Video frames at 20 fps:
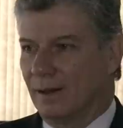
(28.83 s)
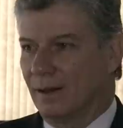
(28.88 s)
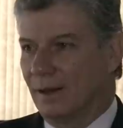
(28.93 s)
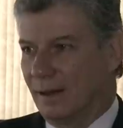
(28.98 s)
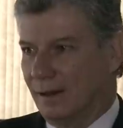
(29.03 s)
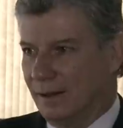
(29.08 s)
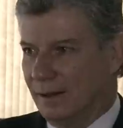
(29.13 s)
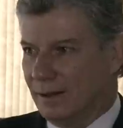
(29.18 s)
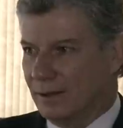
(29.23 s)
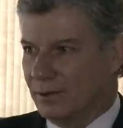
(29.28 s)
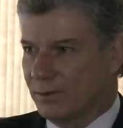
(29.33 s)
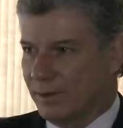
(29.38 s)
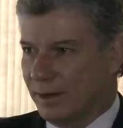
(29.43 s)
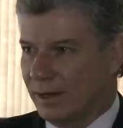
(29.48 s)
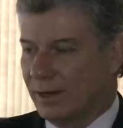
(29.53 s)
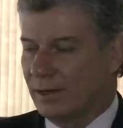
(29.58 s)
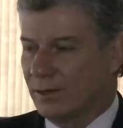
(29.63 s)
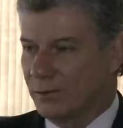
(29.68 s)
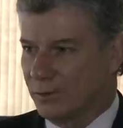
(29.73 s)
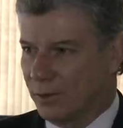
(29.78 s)
Além das
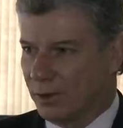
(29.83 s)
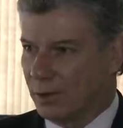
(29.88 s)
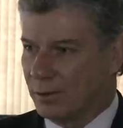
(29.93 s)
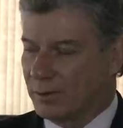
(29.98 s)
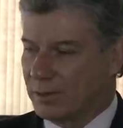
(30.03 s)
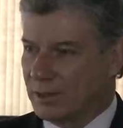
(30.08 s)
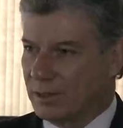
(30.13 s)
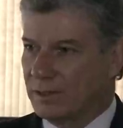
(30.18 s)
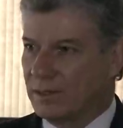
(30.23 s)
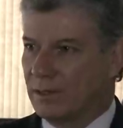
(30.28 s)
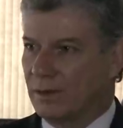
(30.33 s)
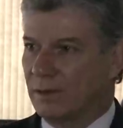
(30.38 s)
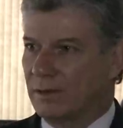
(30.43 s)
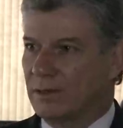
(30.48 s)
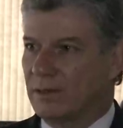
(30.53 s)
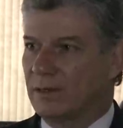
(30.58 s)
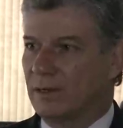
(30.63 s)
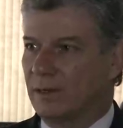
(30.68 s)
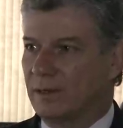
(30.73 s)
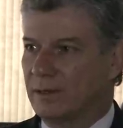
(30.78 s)
várias formas de ensino à
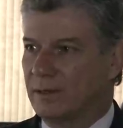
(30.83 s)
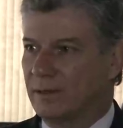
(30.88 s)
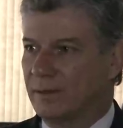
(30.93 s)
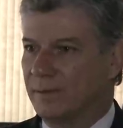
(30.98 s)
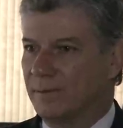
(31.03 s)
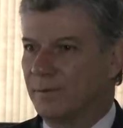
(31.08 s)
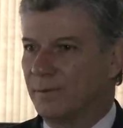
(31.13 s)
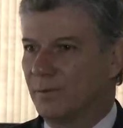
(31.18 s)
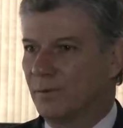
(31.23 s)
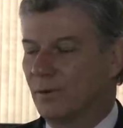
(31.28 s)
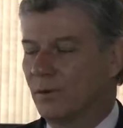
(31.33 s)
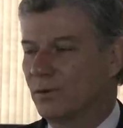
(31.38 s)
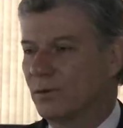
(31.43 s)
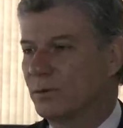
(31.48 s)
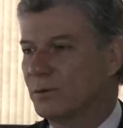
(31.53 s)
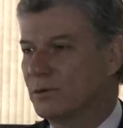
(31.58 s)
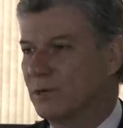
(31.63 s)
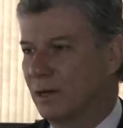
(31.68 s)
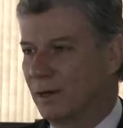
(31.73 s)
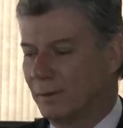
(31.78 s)
distância, nós
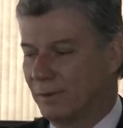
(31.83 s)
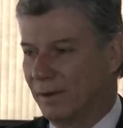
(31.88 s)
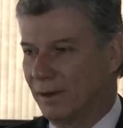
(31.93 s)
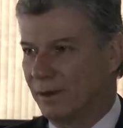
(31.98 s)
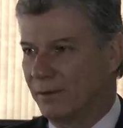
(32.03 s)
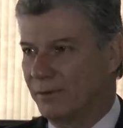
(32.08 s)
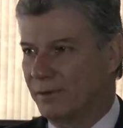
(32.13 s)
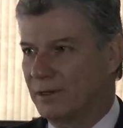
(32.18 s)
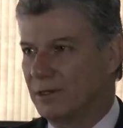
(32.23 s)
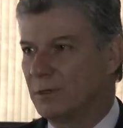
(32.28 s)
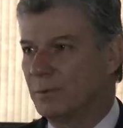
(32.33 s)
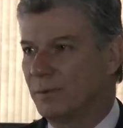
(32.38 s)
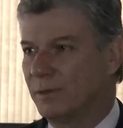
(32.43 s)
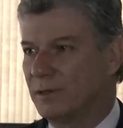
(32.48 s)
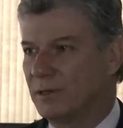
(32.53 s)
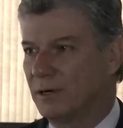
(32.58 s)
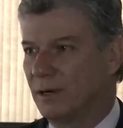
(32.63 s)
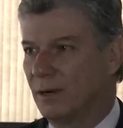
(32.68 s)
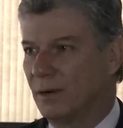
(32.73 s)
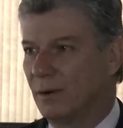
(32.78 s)
vamos dar uma ênfase
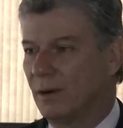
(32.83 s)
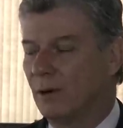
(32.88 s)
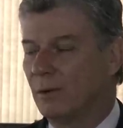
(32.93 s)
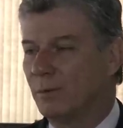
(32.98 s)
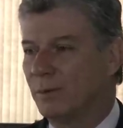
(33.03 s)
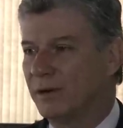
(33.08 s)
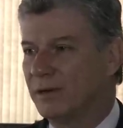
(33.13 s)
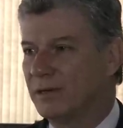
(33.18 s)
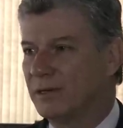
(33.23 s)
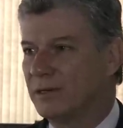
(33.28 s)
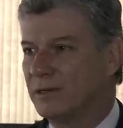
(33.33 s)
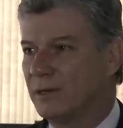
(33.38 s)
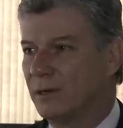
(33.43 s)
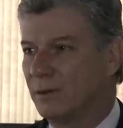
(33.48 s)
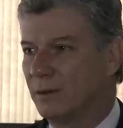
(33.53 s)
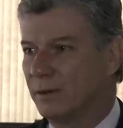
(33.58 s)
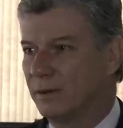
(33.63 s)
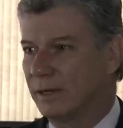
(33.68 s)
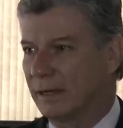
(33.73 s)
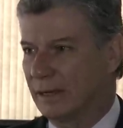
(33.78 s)
especial ao
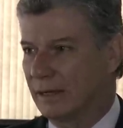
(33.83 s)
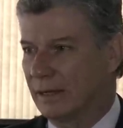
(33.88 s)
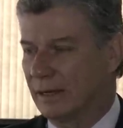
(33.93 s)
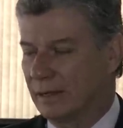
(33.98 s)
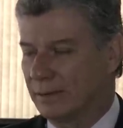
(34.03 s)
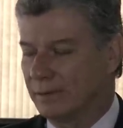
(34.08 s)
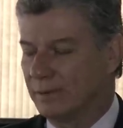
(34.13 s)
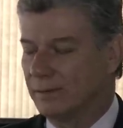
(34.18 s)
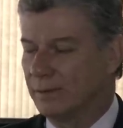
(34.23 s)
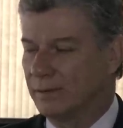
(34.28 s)
presencial conectado.